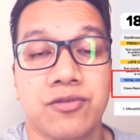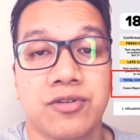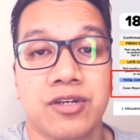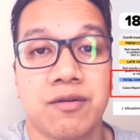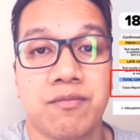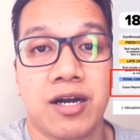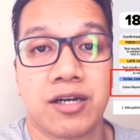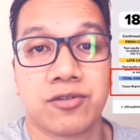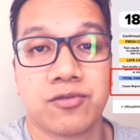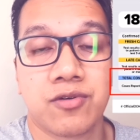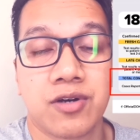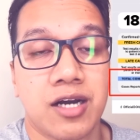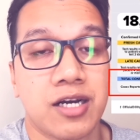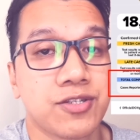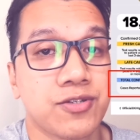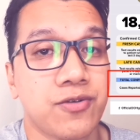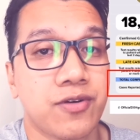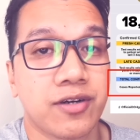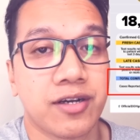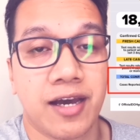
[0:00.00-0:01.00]
na bagong
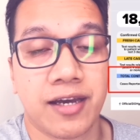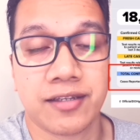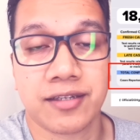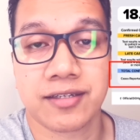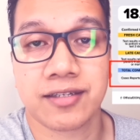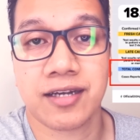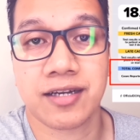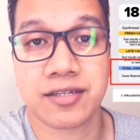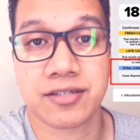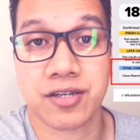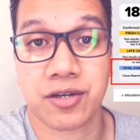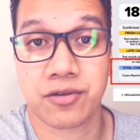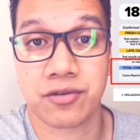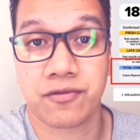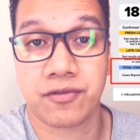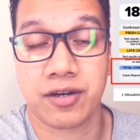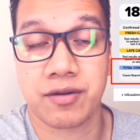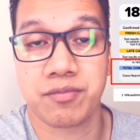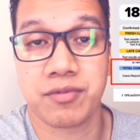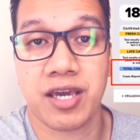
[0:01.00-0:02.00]
kaso ang naidagdag sa
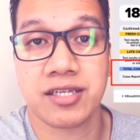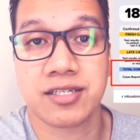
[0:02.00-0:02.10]
confirmed